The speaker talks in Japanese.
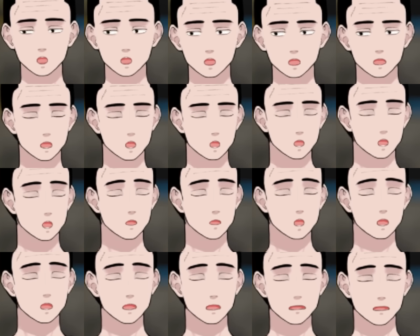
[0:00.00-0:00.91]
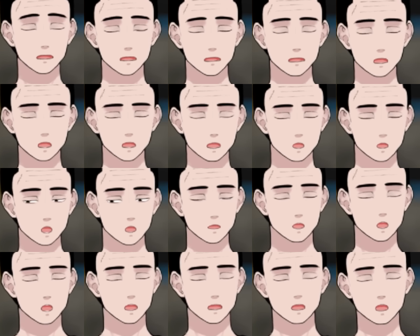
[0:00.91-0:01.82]
思いでやってんじゃ
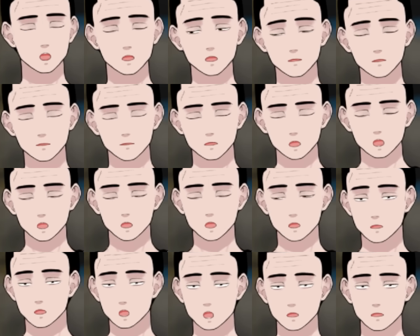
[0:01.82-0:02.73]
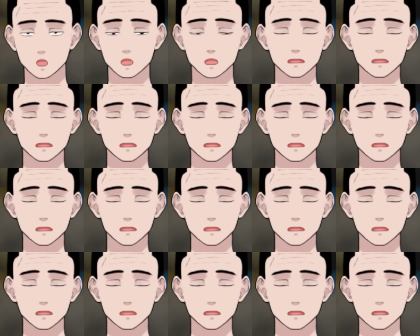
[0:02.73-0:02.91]
ねえかなんて言われちゃったらもう、